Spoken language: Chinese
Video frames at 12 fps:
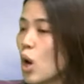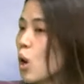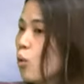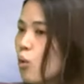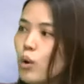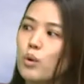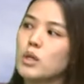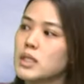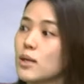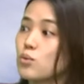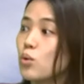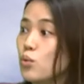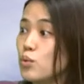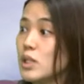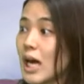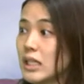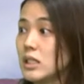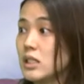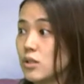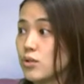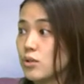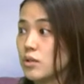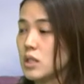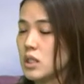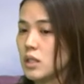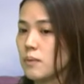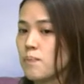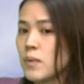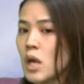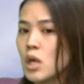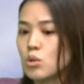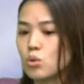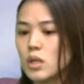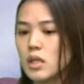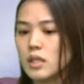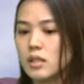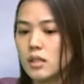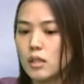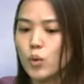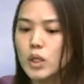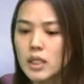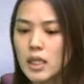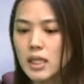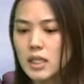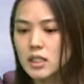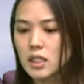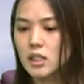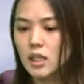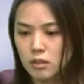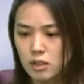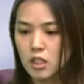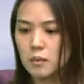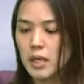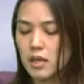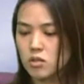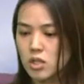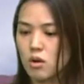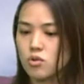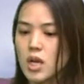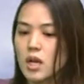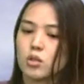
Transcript: 都规律的在做瑜伽这件事情。是，所以我的年龄层很特别，早